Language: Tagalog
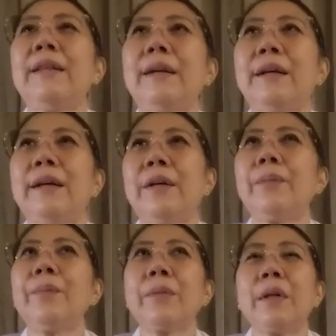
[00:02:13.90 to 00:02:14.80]
uh,
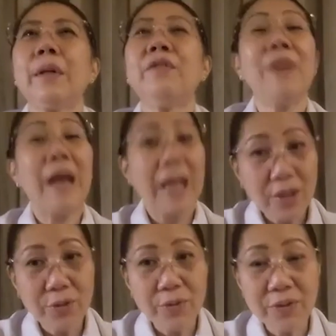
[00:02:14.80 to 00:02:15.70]

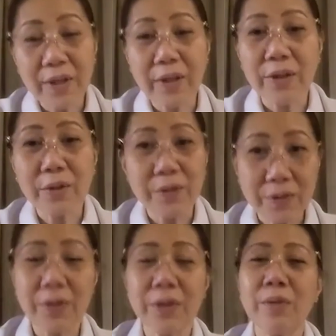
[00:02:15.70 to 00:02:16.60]
values are
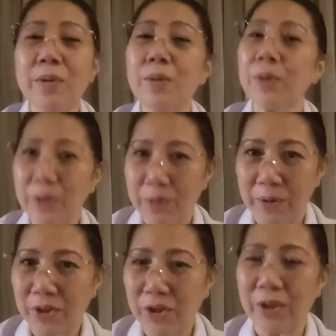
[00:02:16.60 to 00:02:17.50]
concerned, we were
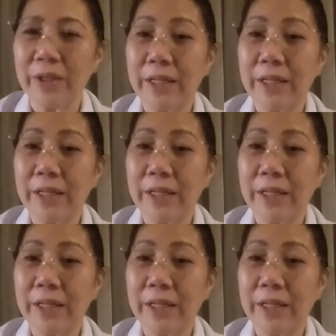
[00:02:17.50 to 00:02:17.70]
nurtured.